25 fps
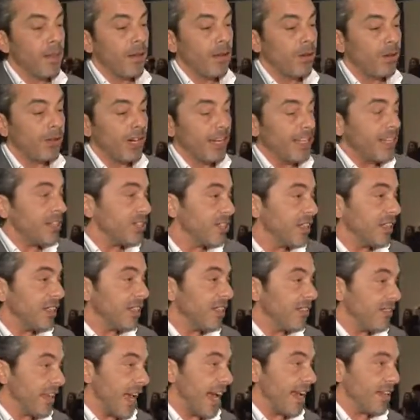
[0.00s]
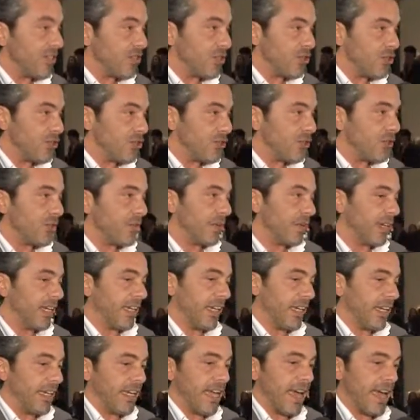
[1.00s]
Ora gli agenti di viaggio
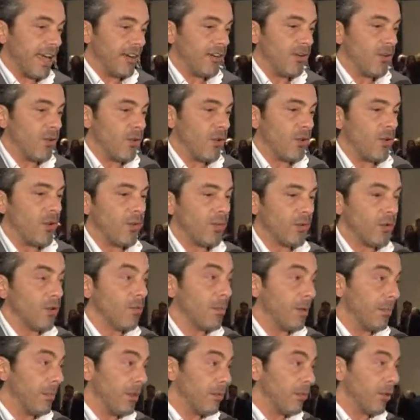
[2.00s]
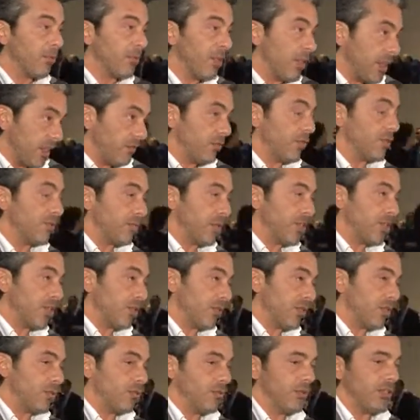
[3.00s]
che hanno come primo obiettivo, specie
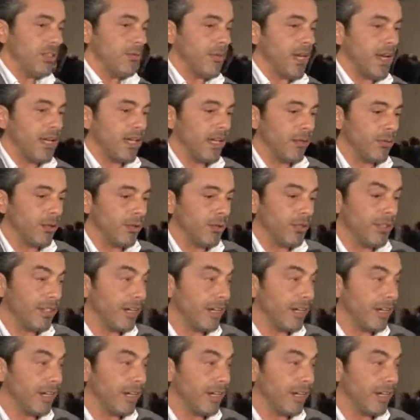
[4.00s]
in questi ultimi anni, è quello di